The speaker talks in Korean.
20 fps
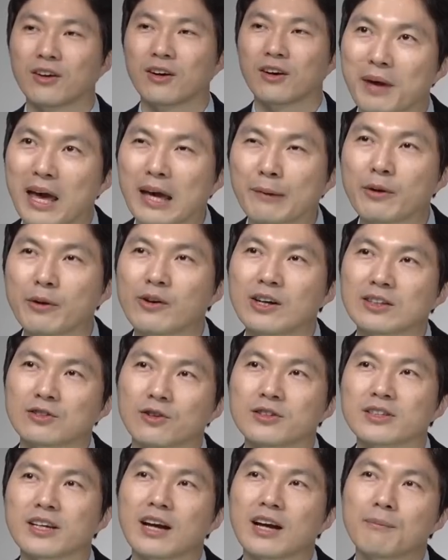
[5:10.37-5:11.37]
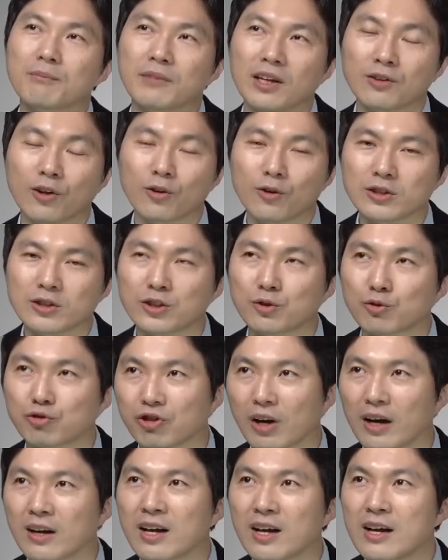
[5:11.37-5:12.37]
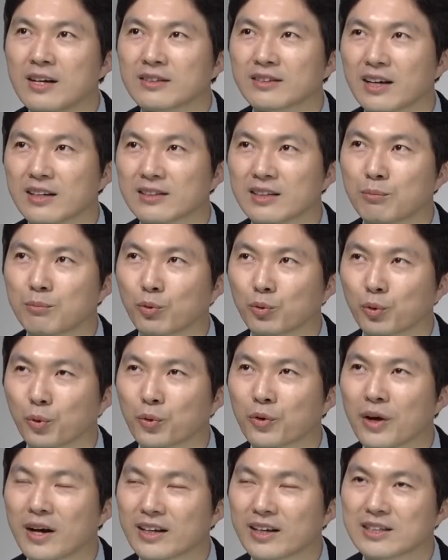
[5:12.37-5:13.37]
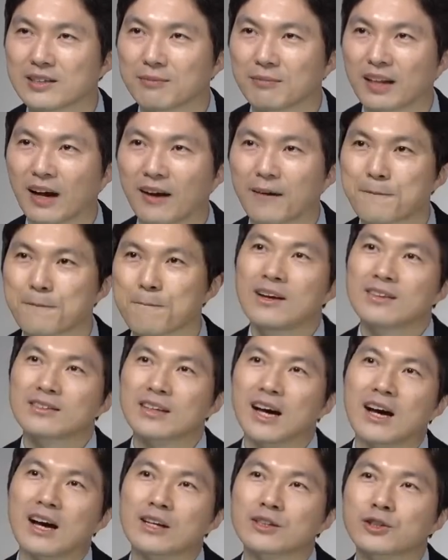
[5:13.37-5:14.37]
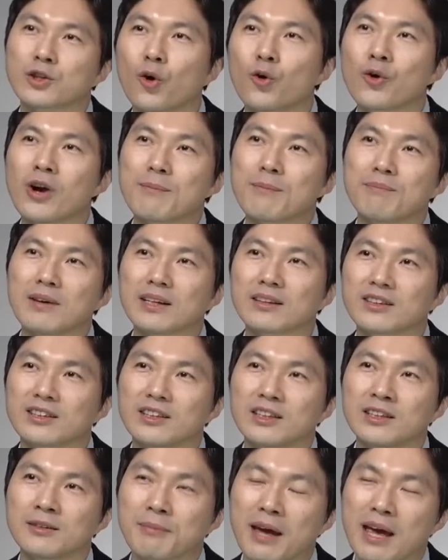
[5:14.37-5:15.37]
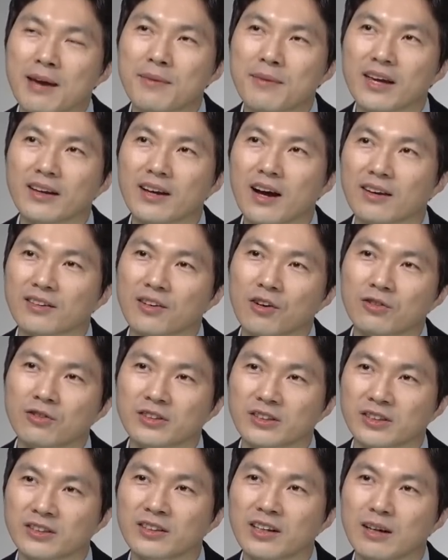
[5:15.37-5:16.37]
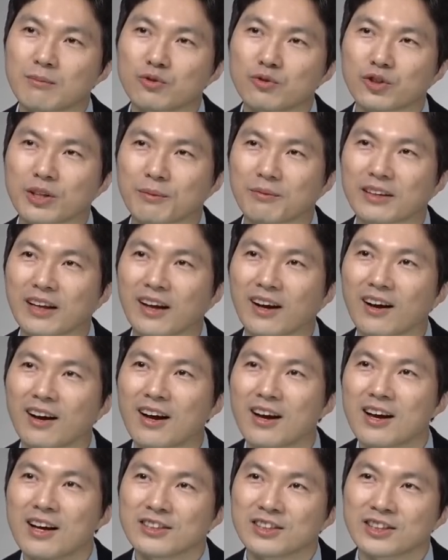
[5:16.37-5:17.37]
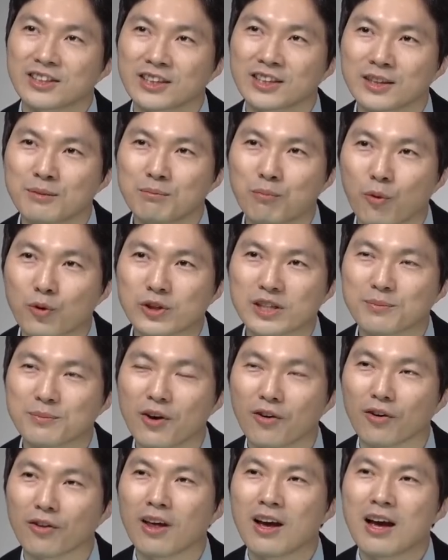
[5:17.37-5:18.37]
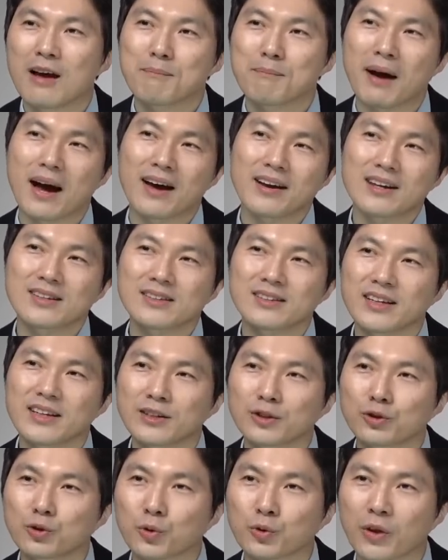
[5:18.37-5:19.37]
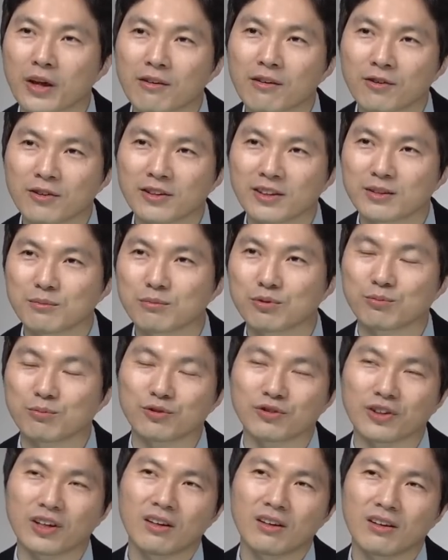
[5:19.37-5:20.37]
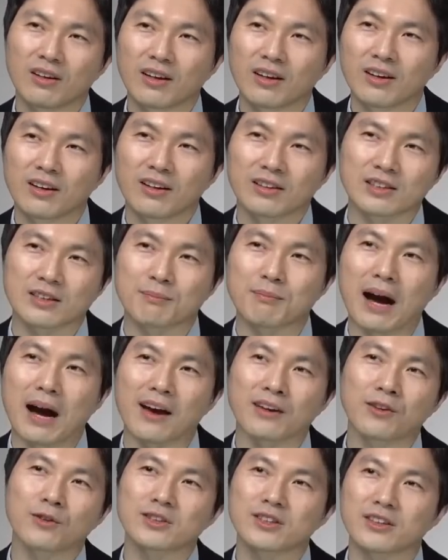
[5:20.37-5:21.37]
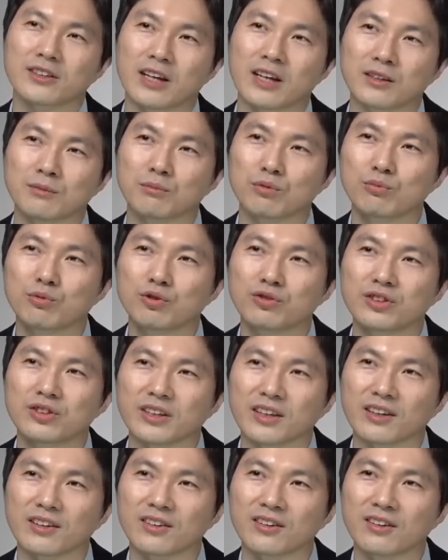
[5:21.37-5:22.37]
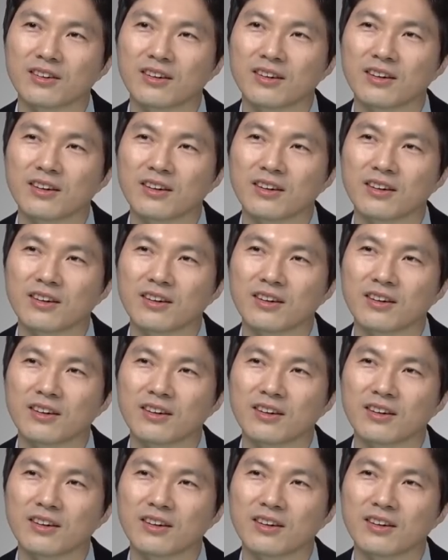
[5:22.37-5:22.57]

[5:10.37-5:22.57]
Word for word: 매매와 전세가 함께 떨어지는 구간 찾아보도록 하겠습니다. 자, 서울 아파트 매매 가격 증감률입니다. 지금 보시면 파란색으로 되어 있는 부분이 이제 마이너스가 되는 부분들이에요.